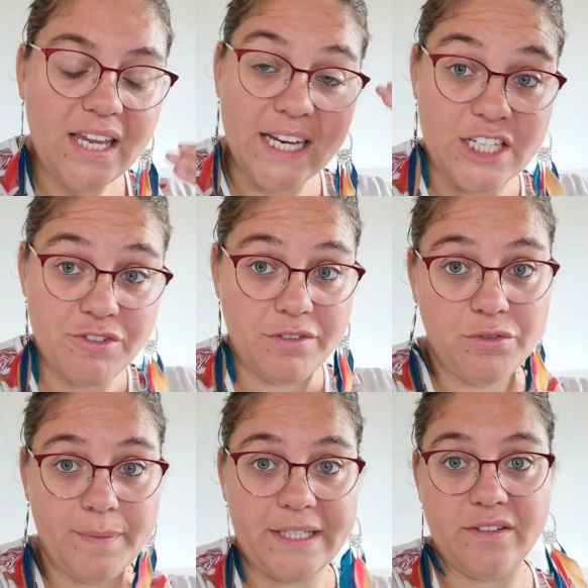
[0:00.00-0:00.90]
et je
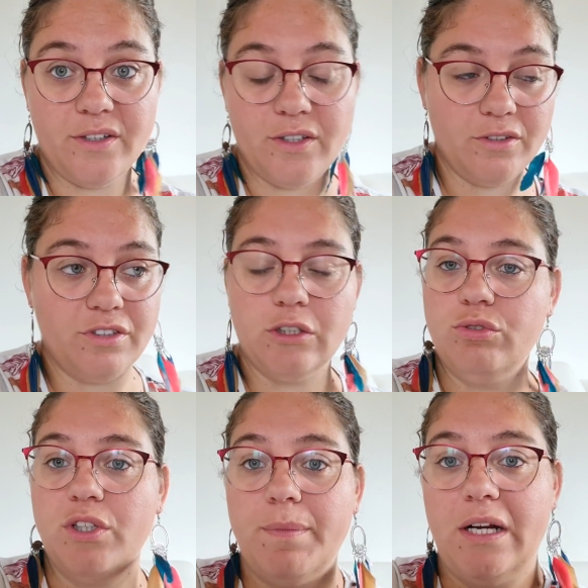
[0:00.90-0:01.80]
vous mette, euh, enfin je
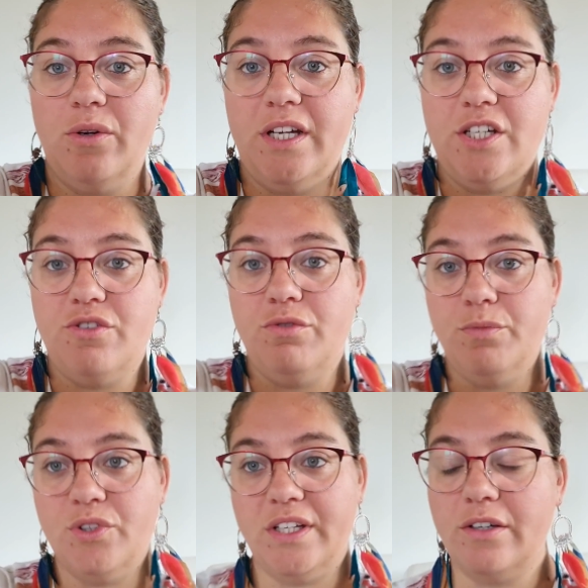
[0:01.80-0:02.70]
vous en parlerai, je vous
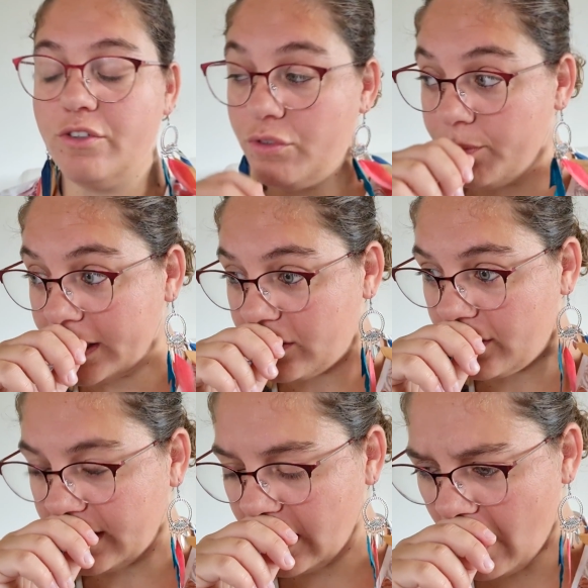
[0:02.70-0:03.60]
montre, je vous mettrai,
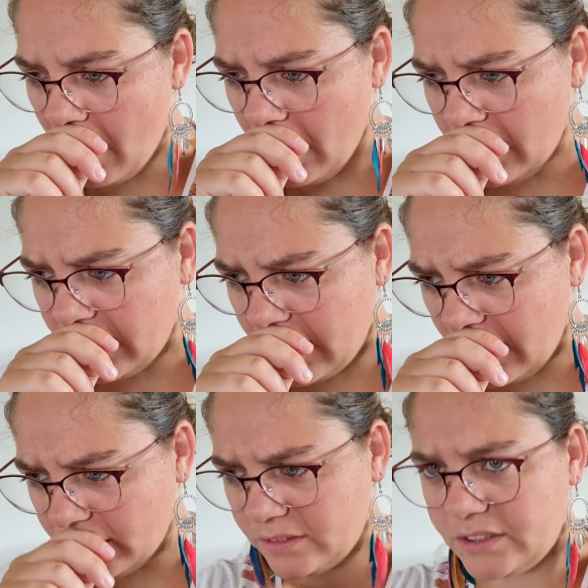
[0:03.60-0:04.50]

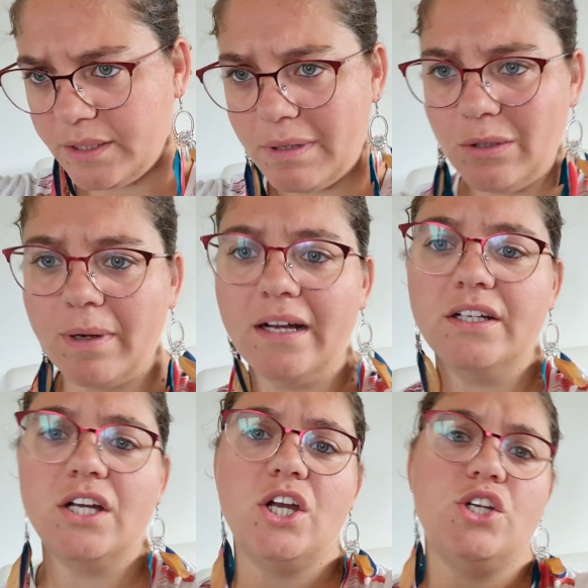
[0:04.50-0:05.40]
oh j'ai mal au bras,
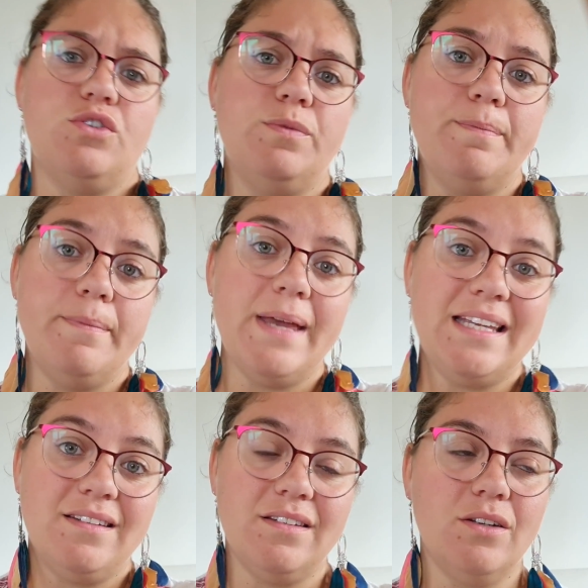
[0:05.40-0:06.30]
je vous
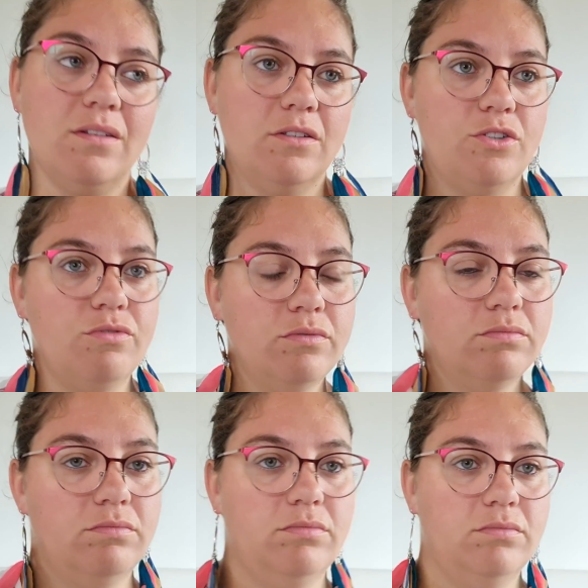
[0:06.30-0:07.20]
je vous
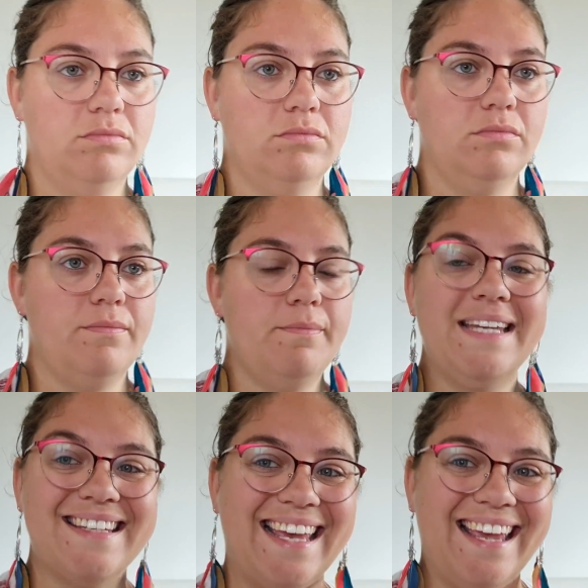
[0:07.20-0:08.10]

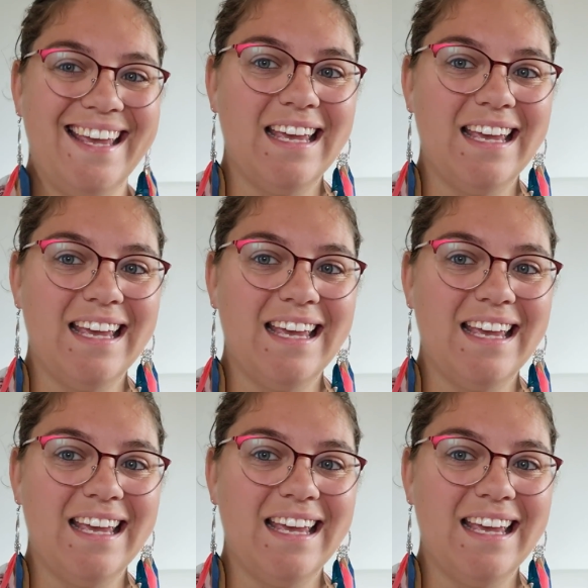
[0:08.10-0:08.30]
mettrai